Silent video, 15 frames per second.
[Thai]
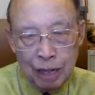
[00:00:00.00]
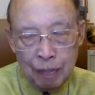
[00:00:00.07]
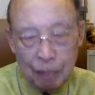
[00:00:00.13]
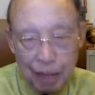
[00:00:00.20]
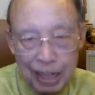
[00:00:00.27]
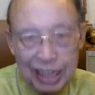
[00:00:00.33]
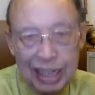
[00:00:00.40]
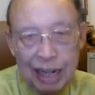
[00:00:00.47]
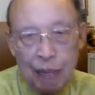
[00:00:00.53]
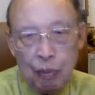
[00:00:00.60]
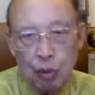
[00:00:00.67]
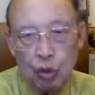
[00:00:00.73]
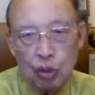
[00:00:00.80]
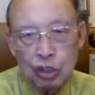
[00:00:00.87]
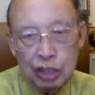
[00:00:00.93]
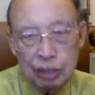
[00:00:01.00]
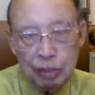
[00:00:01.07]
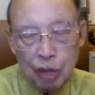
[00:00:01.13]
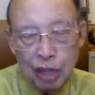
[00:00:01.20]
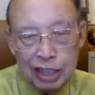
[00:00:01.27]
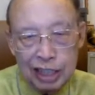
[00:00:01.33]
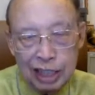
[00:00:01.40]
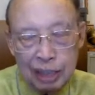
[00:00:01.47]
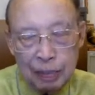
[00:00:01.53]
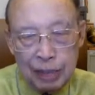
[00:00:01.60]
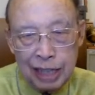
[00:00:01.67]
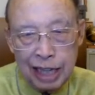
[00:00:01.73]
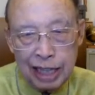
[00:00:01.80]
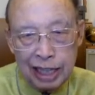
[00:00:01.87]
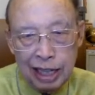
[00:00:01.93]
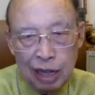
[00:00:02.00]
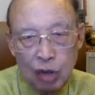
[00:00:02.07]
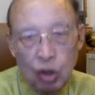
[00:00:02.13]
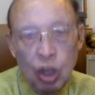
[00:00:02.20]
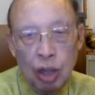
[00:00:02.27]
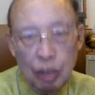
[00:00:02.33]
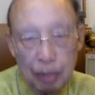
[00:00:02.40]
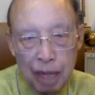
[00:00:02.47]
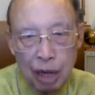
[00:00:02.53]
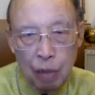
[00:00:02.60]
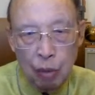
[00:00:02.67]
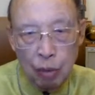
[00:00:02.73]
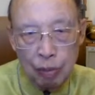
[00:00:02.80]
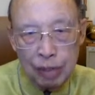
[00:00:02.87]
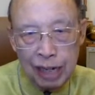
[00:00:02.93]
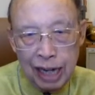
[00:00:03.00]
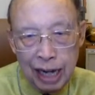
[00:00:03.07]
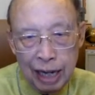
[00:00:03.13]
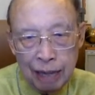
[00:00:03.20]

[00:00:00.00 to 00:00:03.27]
เป็นหยังพงสิบ่ให้สติปัญญาแก่เฮาเมื่อเฮาพบปัญหา